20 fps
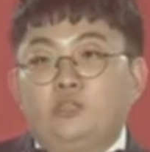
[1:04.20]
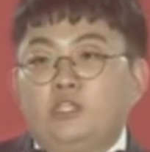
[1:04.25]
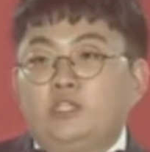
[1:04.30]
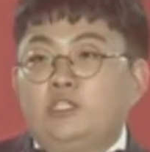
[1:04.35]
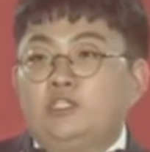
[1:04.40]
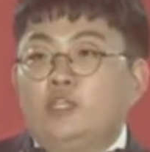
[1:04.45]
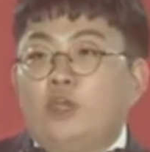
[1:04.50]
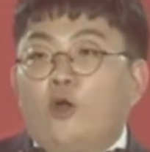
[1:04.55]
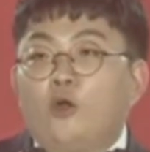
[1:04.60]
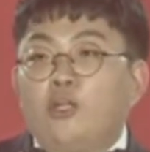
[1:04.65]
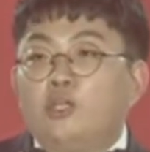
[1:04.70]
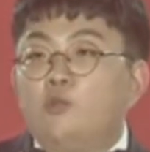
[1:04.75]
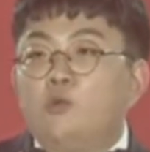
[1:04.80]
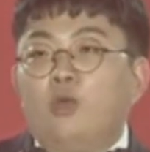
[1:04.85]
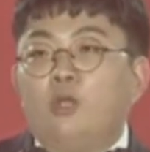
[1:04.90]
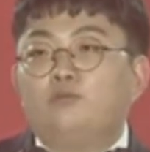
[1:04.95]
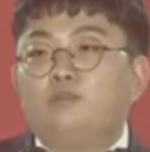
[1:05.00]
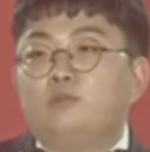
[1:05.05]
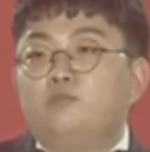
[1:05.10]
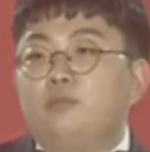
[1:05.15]
우리는
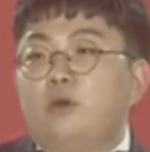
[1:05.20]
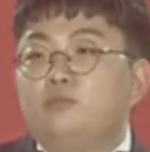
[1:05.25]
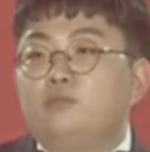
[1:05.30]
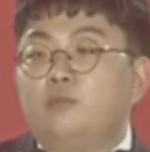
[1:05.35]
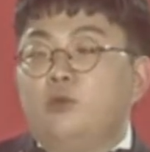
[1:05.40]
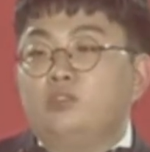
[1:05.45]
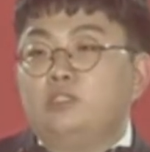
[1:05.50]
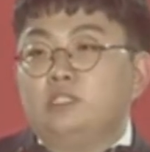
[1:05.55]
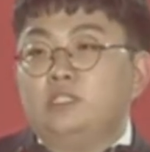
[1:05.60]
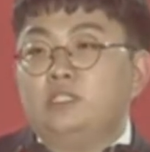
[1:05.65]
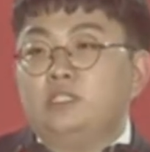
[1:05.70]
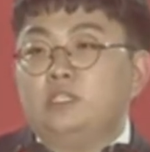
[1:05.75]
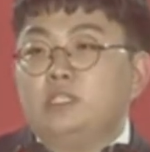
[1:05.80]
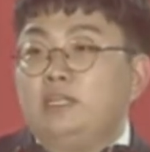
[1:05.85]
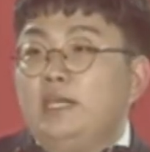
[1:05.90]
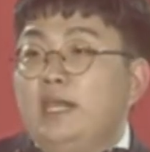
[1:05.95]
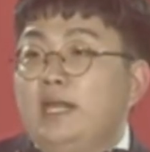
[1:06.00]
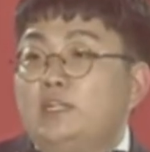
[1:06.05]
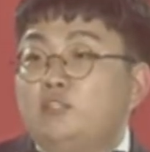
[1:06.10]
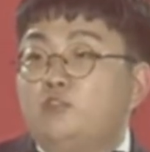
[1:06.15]
여의도의 문법으로는
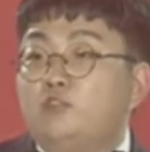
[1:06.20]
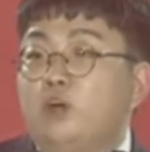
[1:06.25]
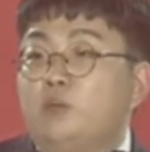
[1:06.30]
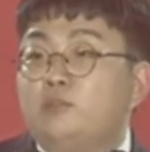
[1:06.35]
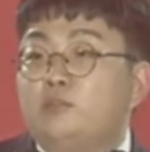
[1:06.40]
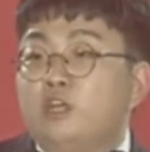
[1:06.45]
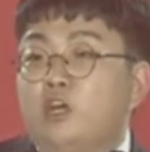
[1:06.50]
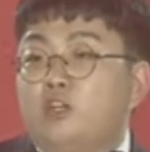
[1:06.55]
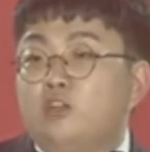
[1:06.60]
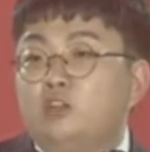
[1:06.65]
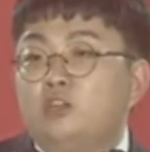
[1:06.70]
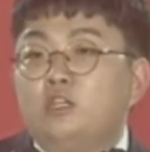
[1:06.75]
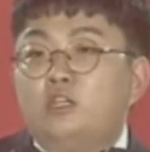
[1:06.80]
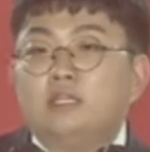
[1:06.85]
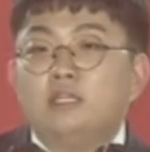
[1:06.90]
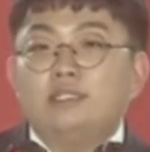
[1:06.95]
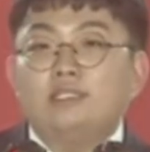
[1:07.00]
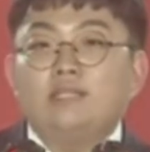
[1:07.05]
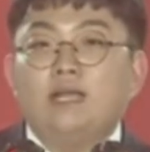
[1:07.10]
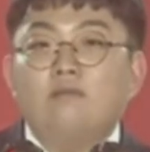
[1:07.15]
이해할 수 없던
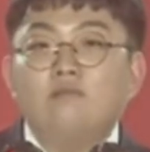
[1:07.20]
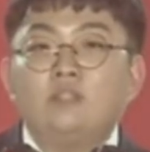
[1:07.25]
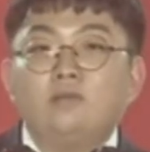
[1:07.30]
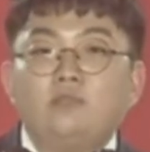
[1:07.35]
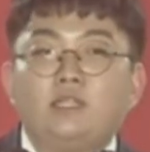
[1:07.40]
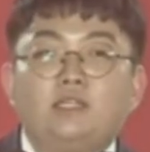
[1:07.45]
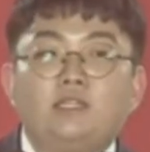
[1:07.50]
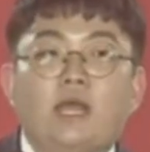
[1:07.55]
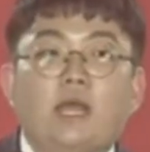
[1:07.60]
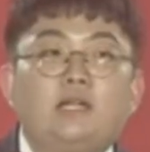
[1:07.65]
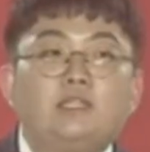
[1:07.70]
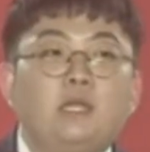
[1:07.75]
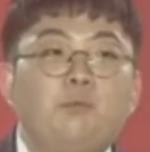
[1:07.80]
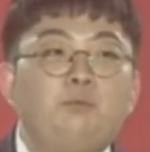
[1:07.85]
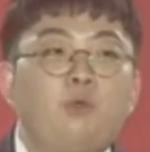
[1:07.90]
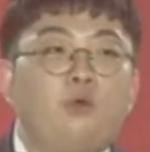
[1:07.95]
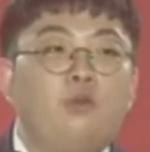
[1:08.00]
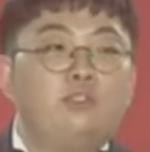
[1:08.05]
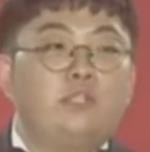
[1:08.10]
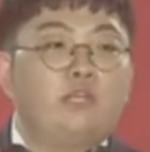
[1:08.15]
30대
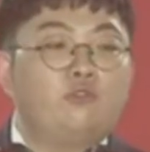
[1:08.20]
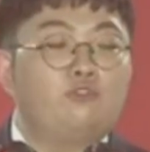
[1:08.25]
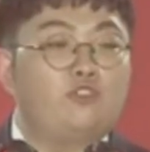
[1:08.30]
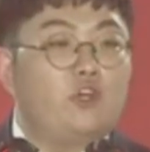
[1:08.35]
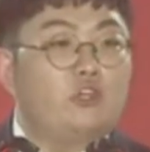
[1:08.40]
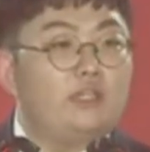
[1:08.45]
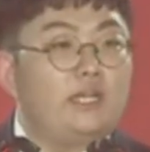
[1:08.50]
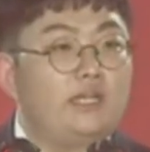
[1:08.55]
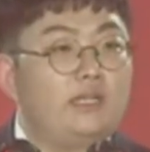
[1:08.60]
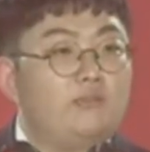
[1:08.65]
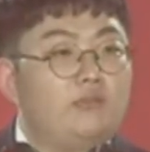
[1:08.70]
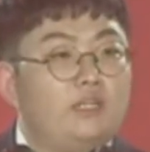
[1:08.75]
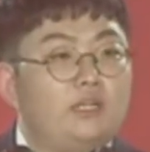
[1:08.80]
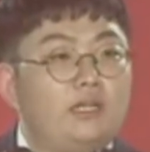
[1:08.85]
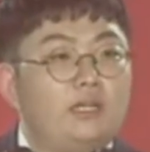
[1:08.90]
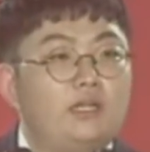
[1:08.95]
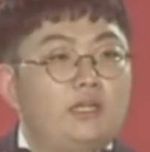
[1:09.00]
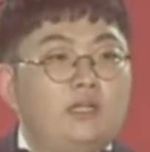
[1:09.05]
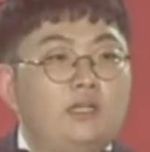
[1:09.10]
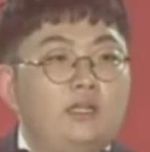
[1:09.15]
당대표를 세운
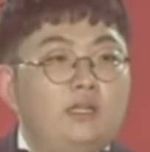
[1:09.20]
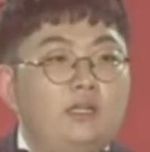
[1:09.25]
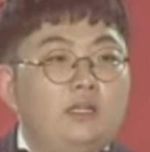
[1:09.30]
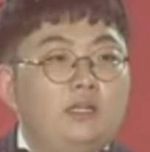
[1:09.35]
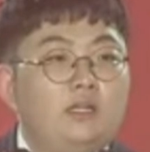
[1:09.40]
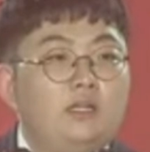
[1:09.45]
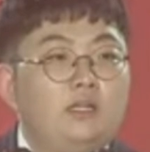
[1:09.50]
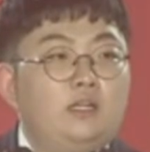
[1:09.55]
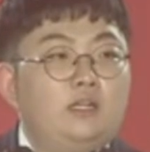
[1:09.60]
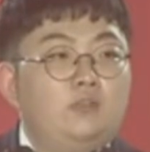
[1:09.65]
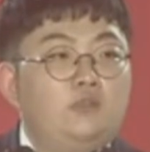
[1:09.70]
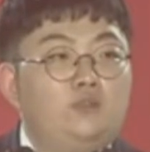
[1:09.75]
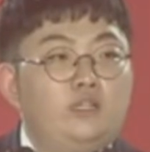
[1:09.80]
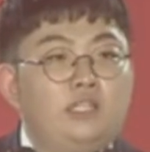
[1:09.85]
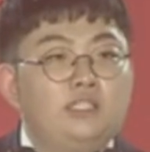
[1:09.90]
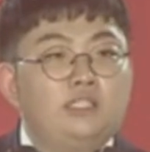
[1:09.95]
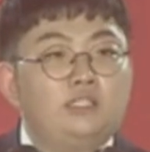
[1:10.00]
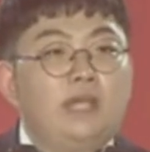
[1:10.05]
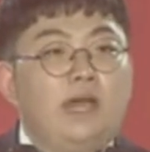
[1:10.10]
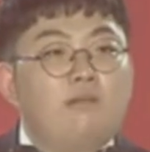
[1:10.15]
정당입니다.
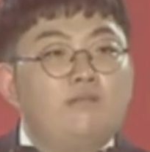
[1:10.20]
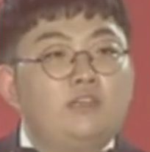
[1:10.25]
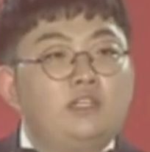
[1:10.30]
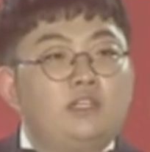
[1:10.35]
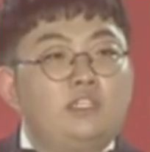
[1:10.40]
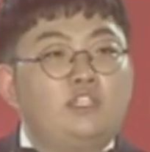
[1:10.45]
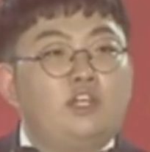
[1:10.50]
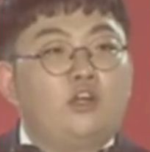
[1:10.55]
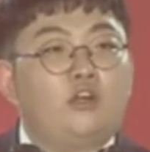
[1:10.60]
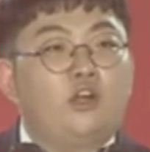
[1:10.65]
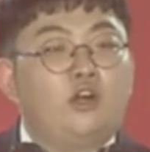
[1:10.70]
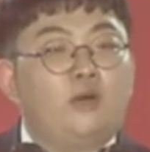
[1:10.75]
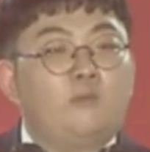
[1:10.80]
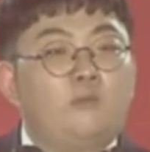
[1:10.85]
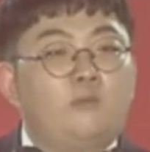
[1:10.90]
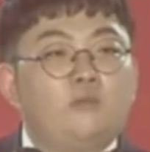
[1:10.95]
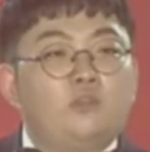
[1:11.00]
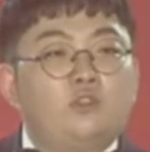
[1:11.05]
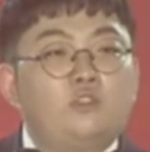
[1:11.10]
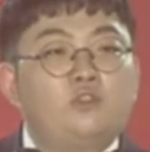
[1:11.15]
우리는
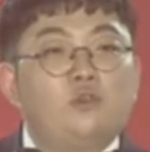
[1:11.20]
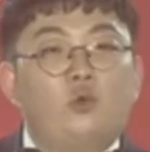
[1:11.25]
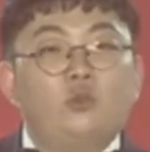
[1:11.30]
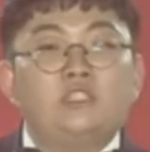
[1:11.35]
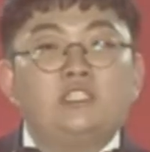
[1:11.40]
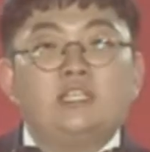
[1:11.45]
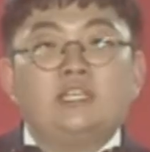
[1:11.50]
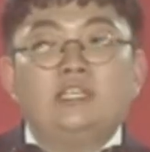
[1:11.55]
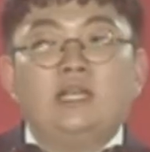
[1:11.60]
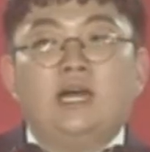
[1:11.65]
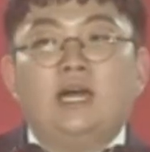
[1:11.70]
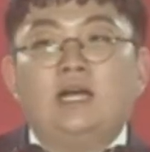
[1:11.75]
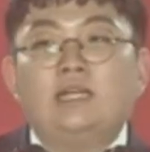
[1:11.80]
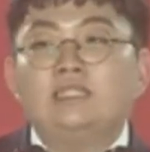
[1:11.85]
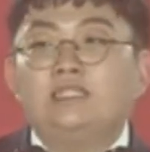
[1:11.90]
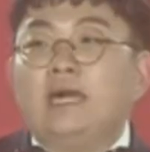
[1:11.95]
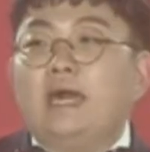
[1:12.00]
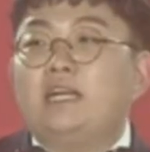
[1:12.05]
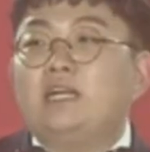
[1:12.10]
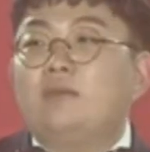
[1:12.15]
남들처럼
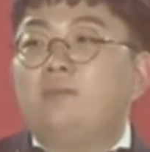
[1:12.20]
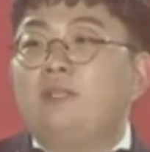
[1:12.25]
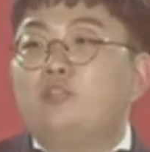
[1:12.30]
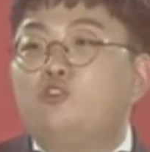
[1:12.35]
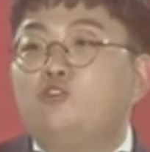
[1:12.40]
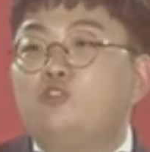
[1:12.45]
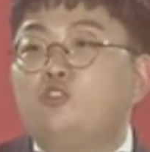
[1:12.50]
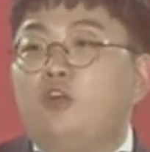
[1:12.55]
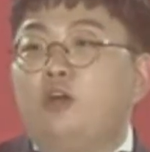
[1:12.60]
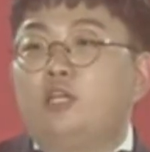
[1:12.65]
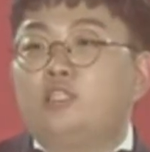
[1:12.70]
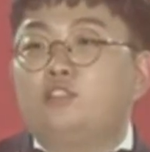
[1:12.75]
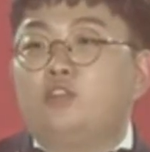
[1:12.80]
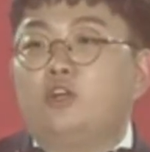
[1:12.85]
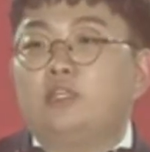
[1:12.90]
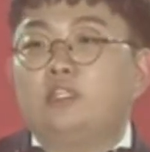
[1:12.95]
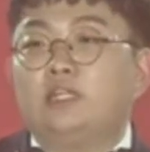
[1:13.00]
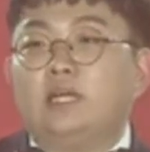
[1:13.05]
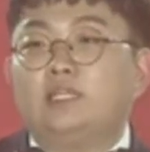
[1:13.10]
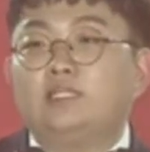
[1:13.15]
조직이나 사람에 충성하는
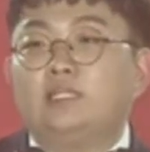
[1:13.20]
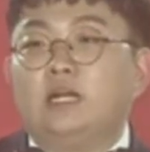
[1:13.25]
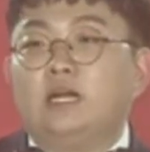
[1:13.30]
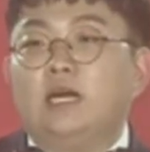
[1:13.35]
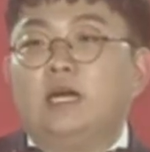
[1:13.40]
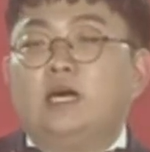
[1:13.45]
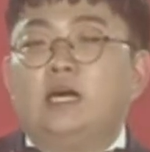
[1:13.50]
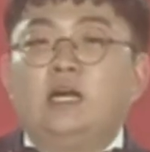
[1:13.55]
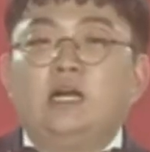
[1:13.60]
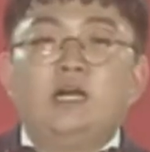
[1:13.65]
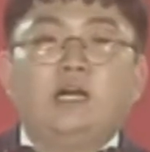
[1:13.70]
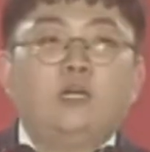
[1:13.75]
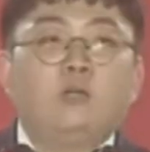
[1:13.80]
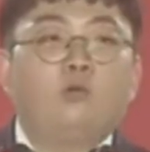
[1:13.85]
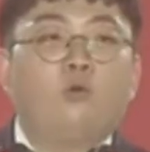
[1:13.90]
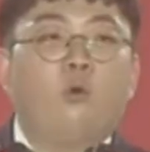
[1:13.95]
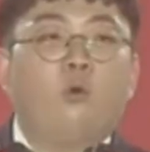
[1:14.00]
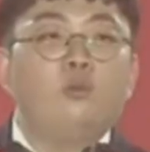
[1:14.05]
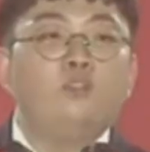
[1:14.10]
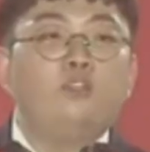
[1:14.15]
것이 아니라
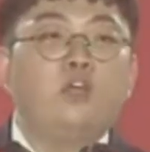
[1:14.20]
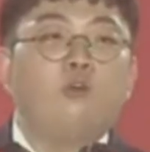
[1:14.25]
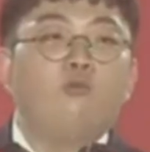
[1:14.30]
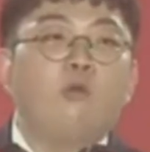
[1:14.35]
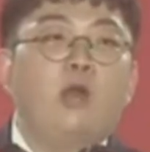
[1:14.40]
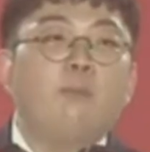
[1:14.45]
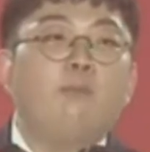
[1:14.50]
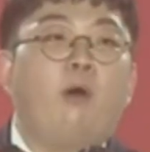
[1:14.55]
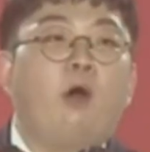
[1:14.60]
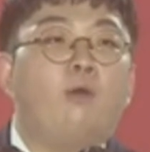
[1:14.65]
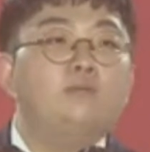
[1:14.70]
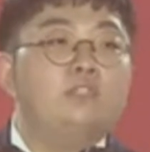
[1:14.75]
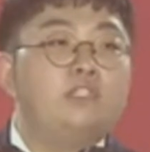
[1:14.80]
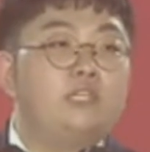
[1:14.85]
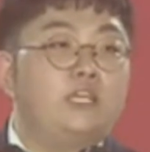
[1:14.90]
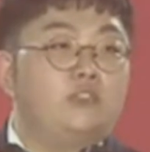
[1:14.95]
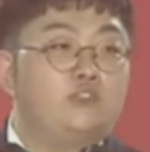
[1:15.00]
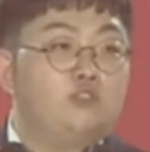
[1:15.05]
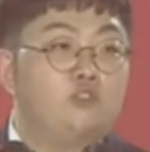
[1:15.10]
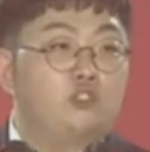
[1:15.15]
공정과
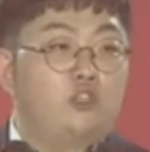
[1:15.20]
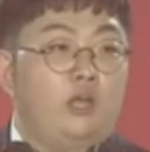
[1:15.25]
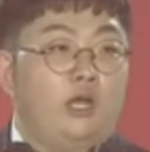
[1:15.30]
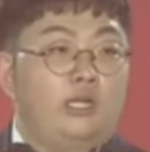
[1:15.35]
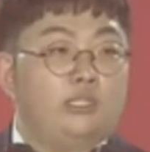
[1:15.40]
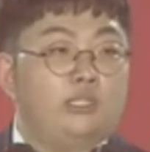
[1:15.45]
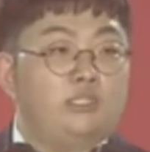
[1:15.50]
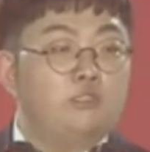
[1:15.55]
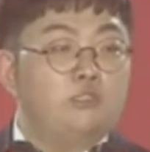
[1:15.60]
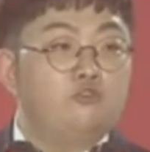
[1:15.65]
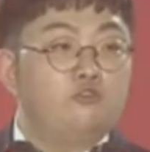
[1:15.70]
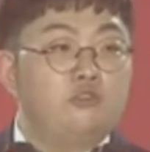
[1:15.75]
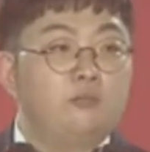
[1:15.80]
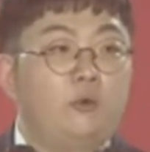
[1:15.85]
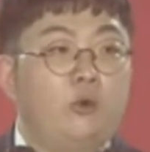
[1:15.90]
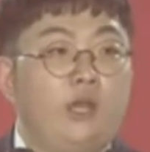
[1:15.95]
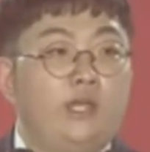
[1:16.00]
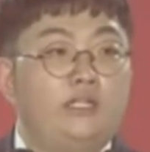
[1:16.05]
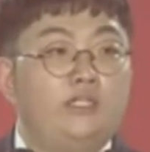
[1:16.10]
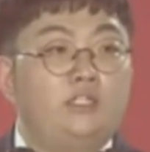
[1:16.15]
법치에 충성하는
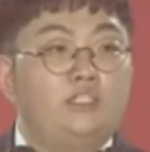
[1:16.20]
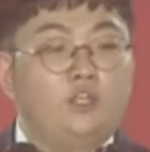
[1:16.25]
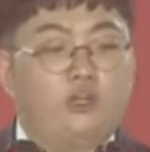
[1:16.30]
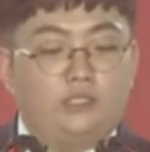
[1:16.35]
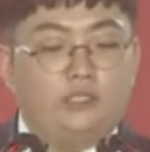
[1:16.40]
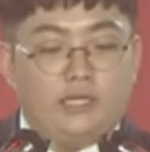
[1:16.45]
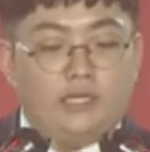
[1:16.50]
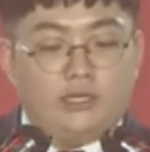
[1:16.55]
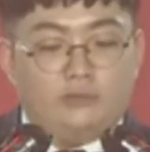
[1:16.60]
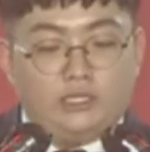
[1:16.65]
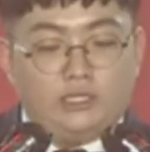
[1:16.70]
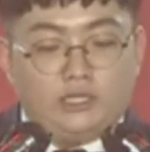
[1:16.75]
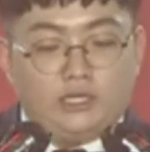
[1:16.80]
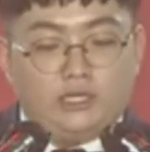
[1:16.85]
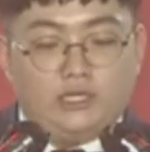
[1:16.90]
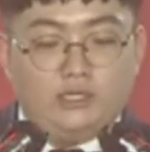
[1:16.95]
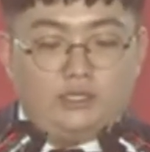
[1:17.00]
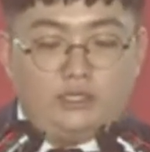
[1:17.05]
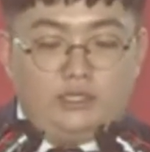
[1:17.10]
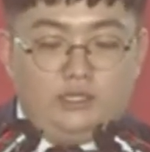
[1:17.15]
후보가 있는
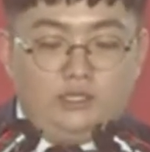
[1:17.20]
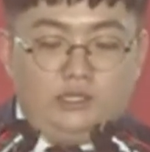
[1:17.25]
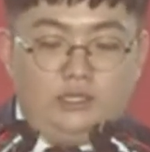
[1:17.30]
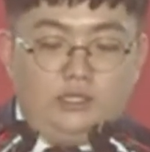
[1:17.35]
정당입니다.